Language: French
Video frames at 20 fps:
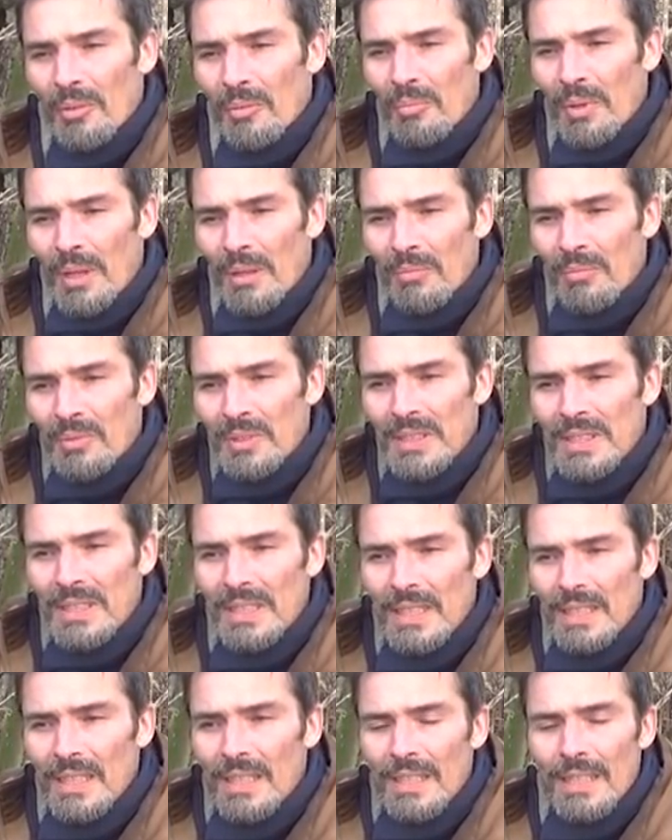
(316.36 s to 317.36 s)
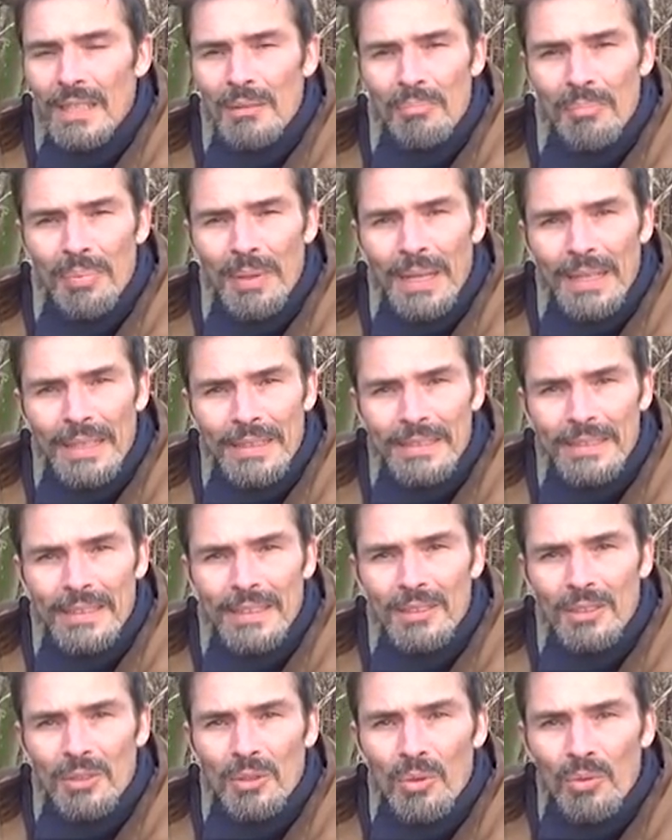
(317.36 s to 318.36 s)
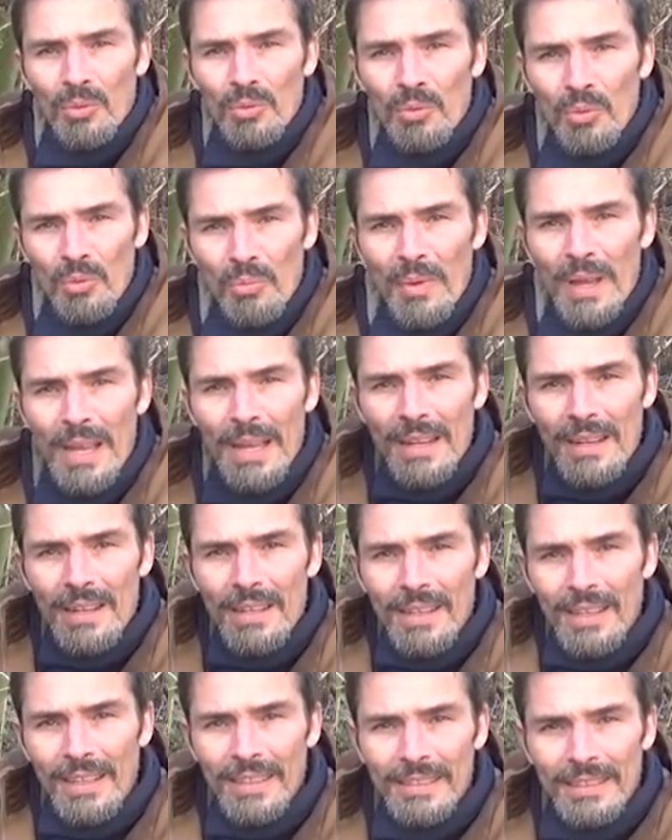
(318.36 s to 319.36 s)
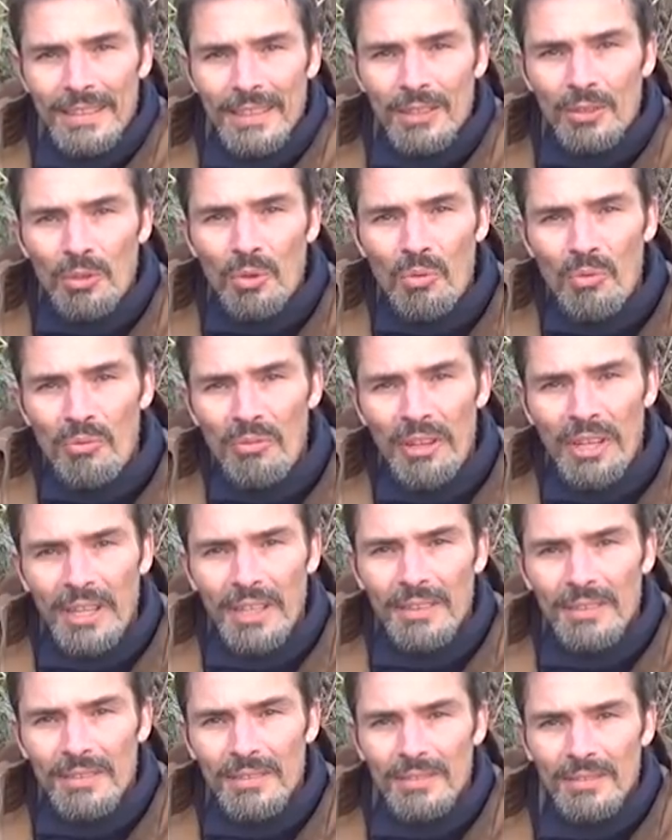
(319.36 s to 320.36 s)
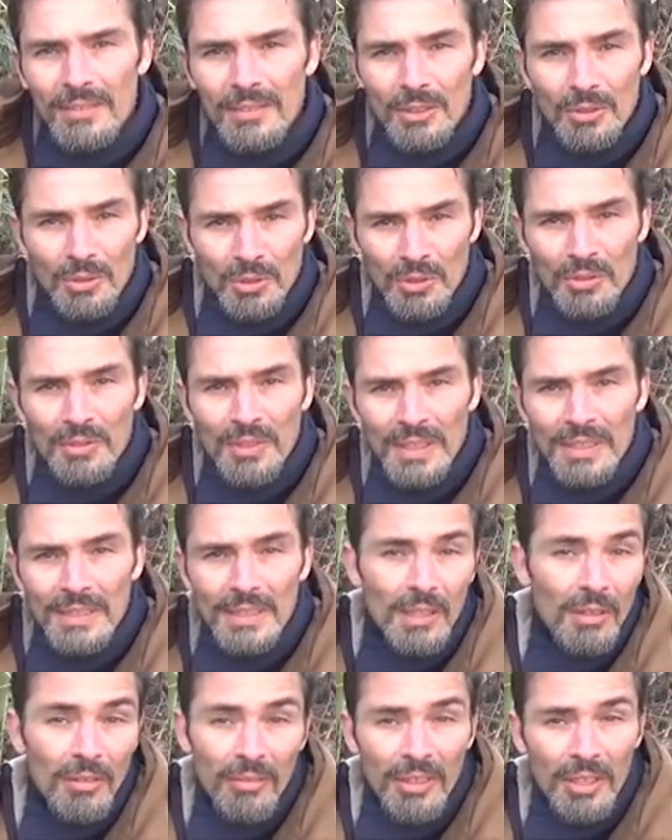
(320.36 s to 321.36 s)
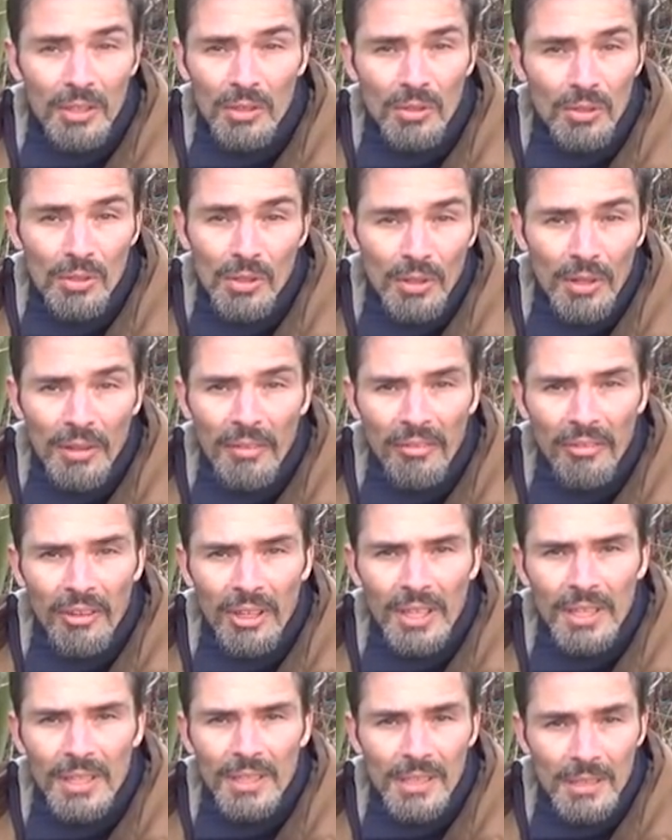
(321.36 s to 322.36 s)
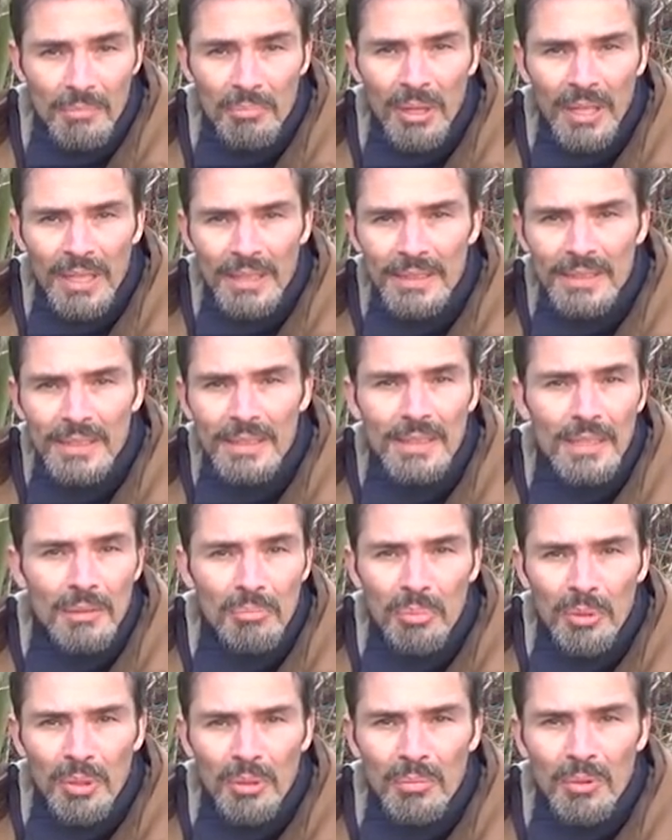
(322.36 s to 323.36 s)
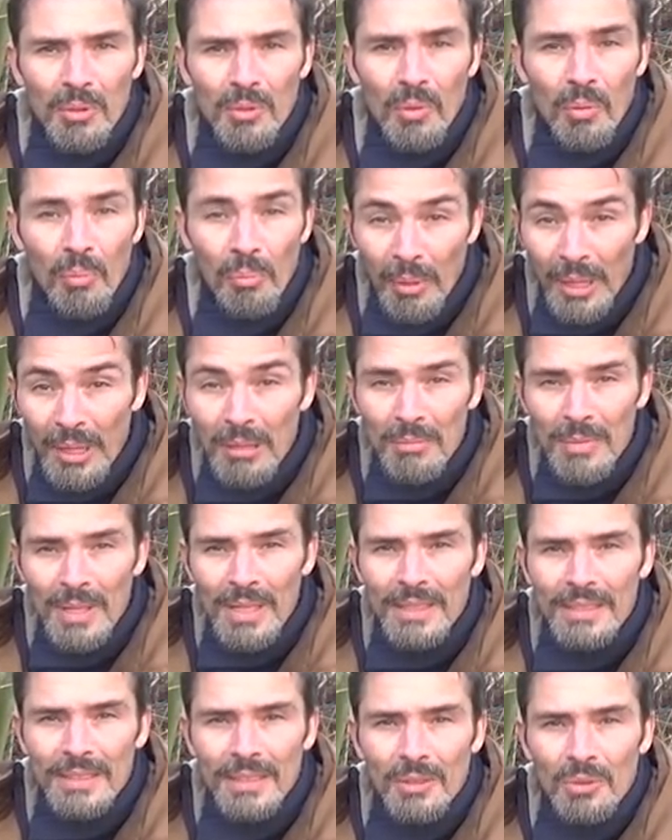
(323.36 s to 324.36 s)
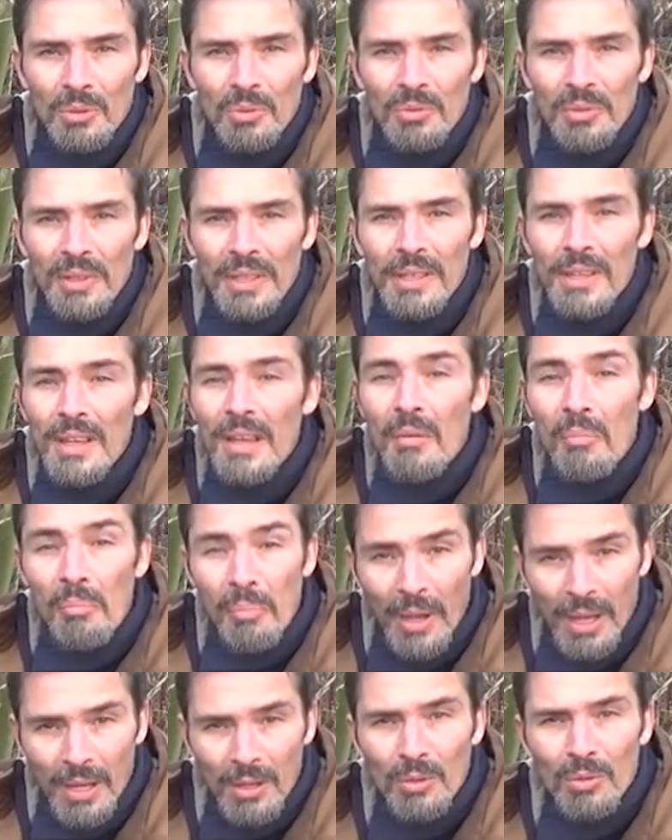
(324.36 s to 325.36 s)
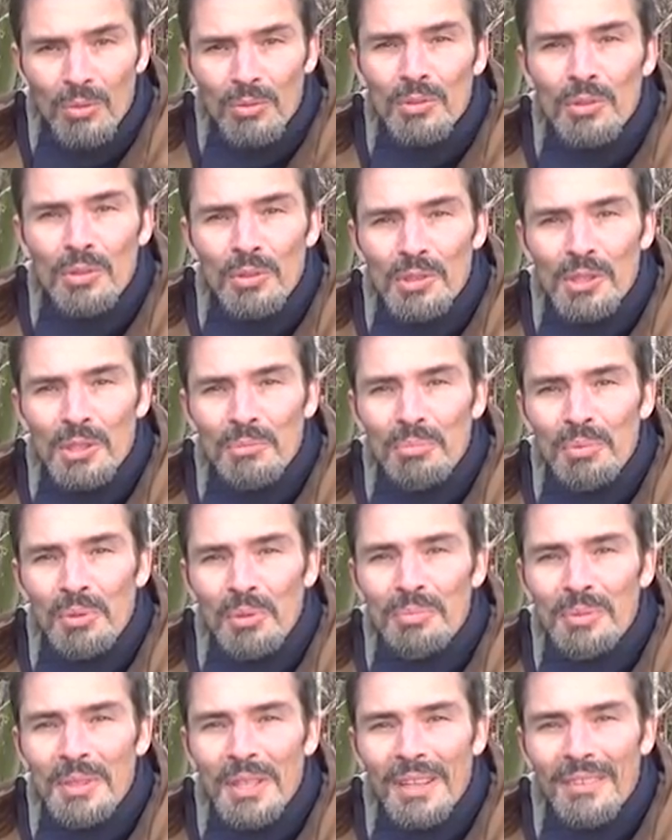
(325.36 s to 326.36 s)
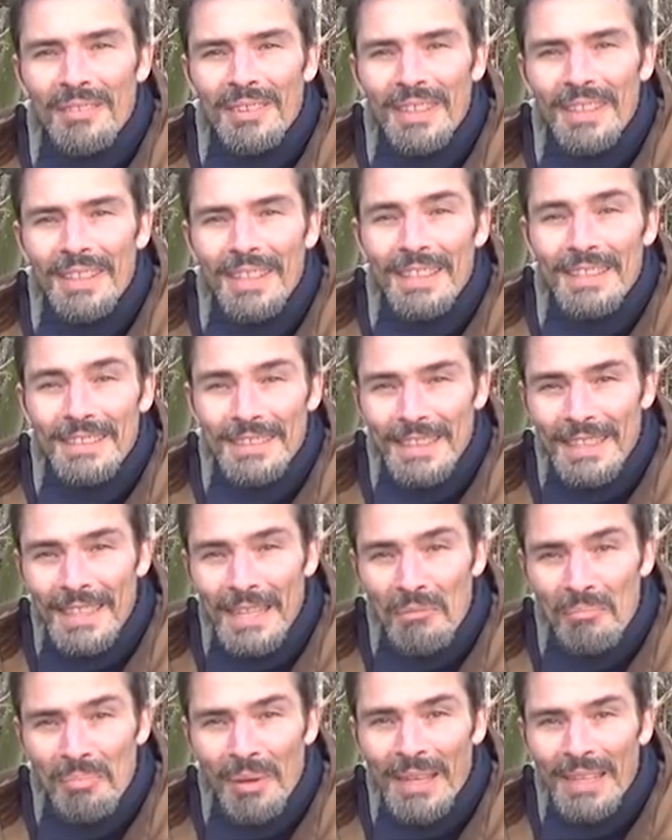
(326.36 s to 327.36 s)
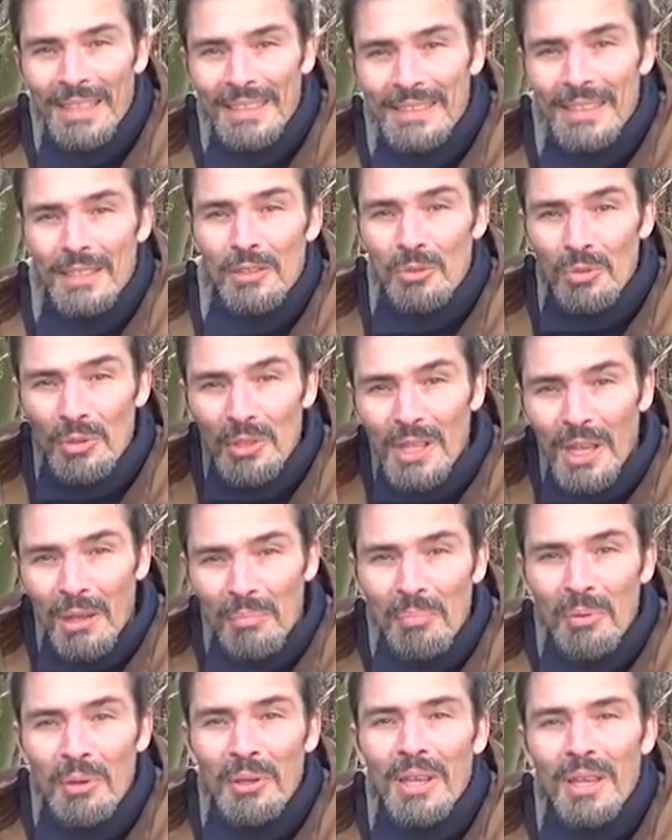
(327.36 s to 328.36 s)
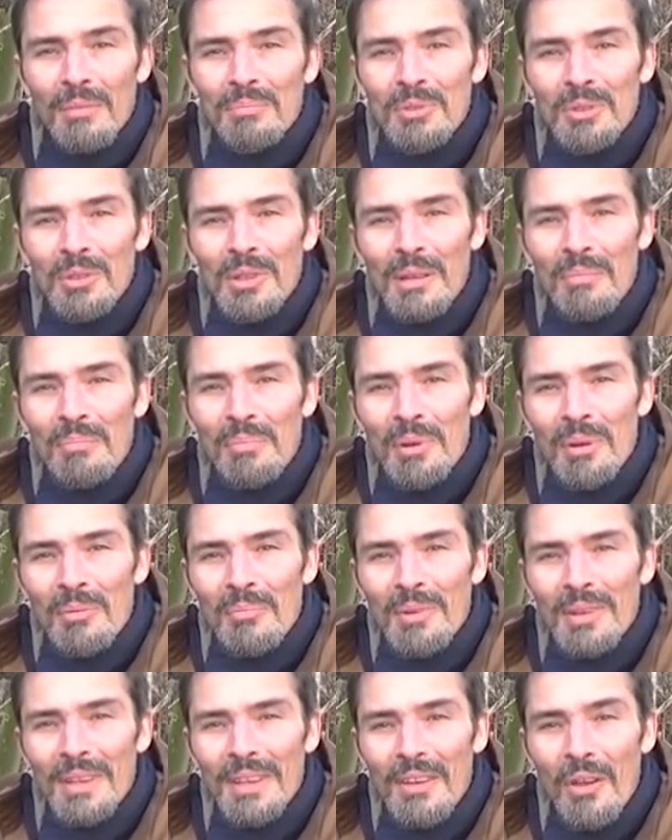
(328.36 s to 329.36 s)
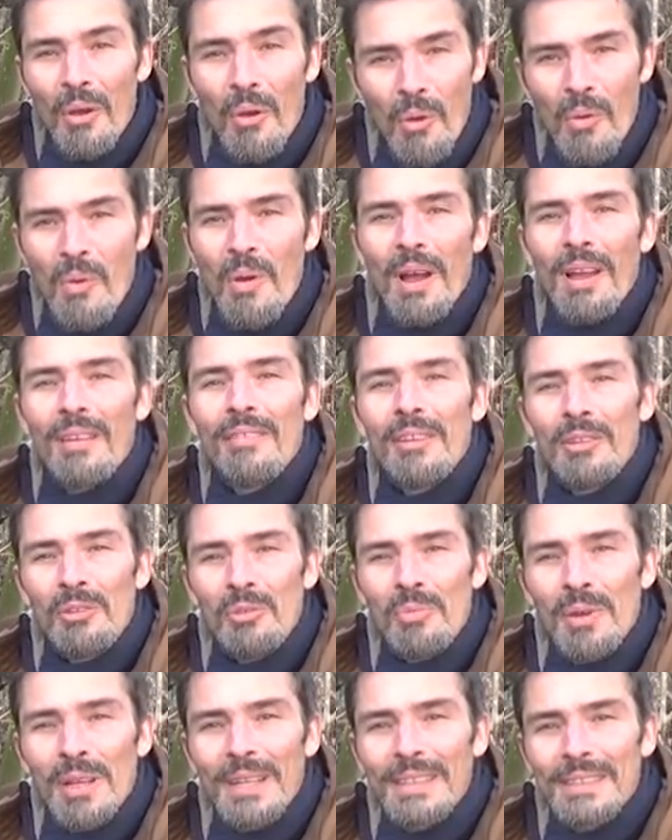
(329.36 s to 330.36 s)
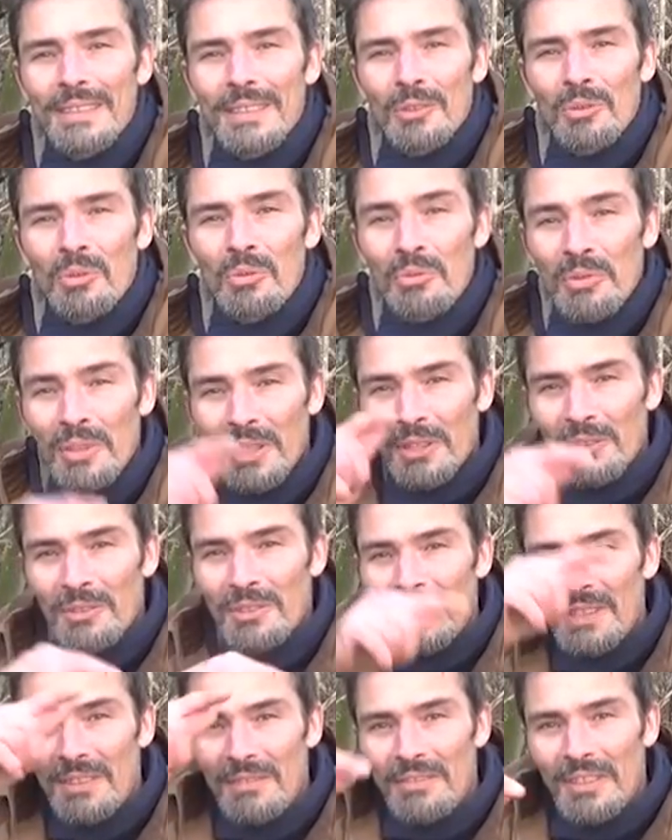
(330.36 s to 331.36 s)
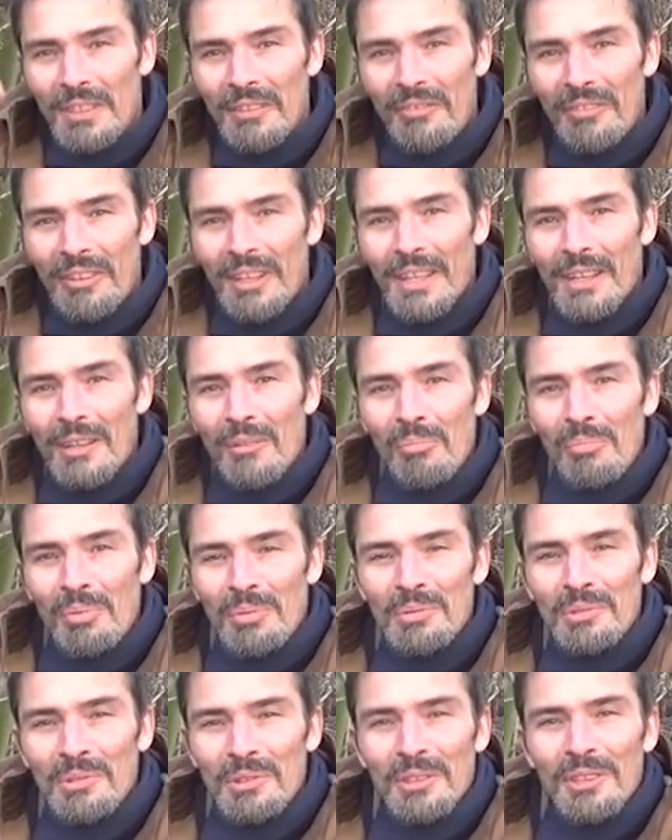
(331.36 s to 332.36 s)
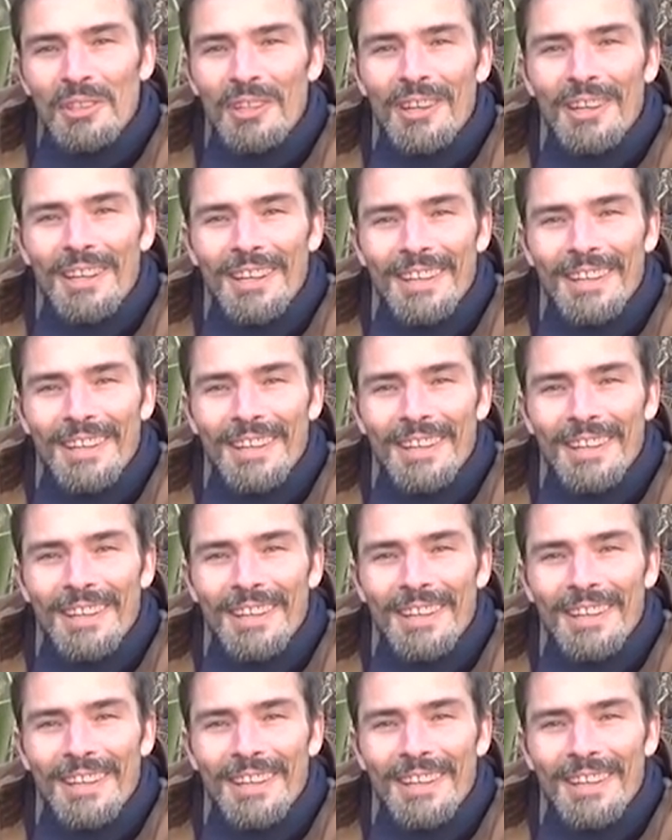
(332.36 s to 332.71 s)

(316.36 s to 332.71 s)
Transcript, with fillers: ben, si les parasites ont du mal à s'y retrouver, ce que je viens de dire, en fait, dans les faits, les parasites des pommes n'ont pas de mal à s'y retrouver. Par contre, ce que j'ai pu observer, c'est que les parasites du carpocaps de la pomme, eux, avaient du mal à s'y retrouver quand ils devaient faire plusieurs